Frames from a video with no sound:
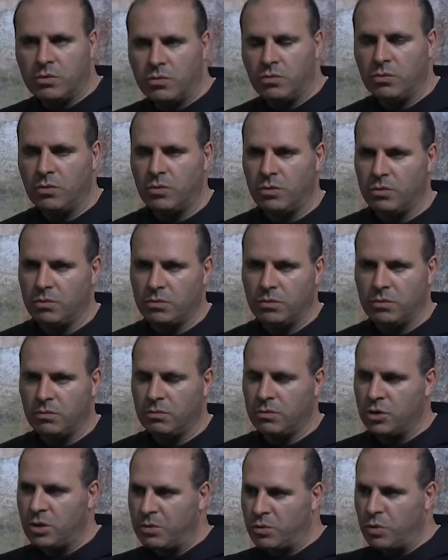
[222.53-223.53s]
che ci deve
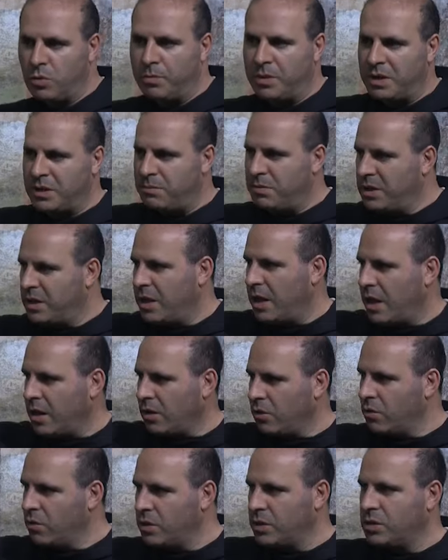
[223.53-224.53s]
essere sarà. È
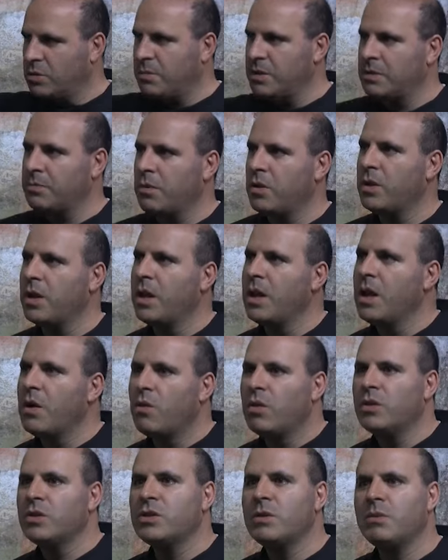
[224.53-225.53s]
vero che si potrebbe
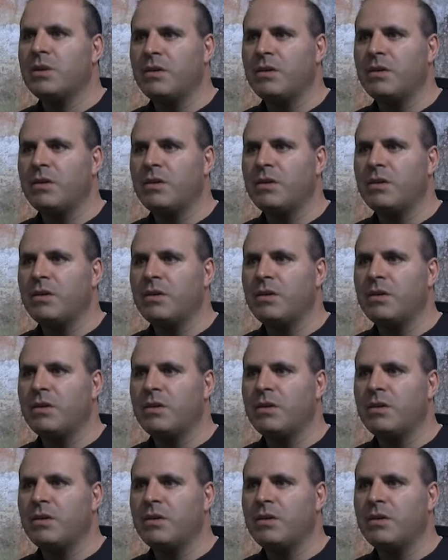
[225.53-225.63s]
fare a